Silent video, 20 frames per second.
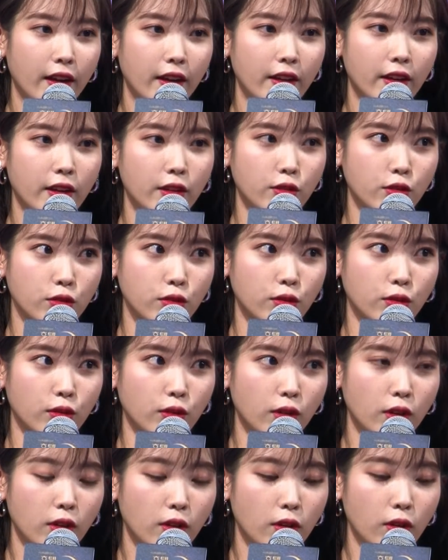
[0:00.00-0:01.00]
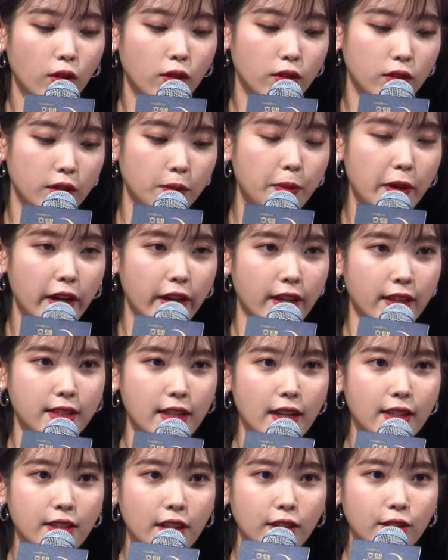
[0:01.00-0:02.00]
그래가지고 어 급하게 이렇게
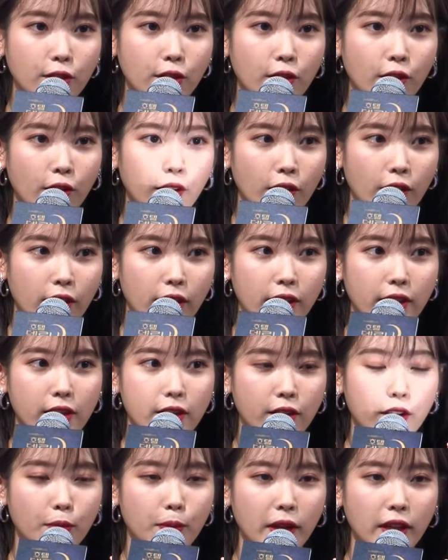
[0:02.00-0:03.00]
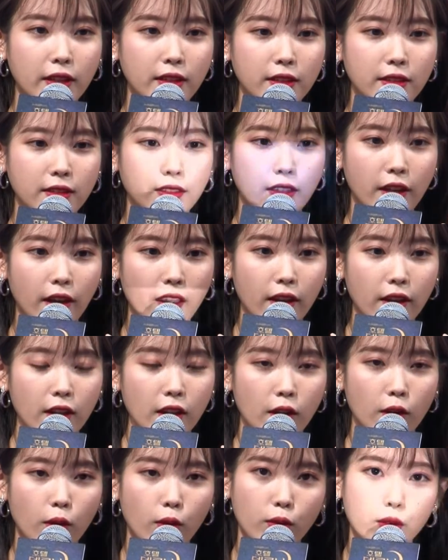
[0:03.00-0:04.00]
찾아서 읽어봤는데
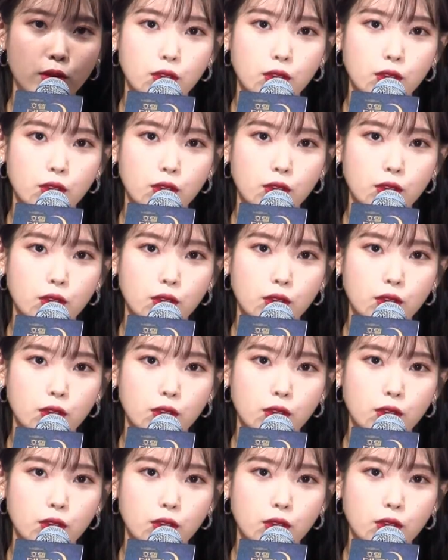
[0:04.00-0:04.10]
어,